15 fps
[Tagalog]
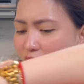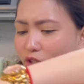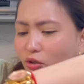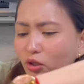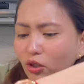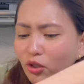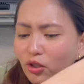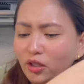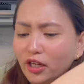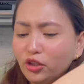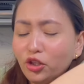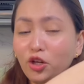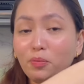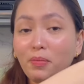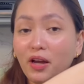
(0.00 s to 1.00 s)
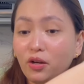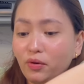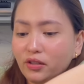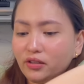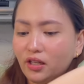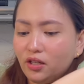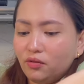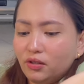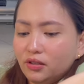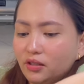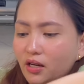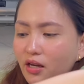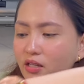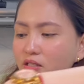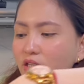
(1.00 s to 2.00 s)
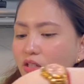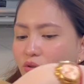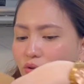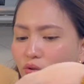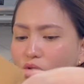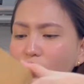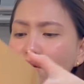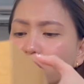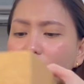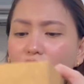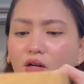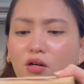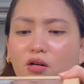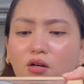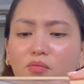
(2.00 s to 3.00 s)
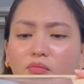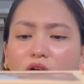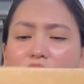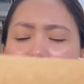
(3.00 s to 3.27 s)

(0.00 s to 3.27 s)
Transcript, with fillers: ito, ito yung buy one, take one, guys. Itong, um,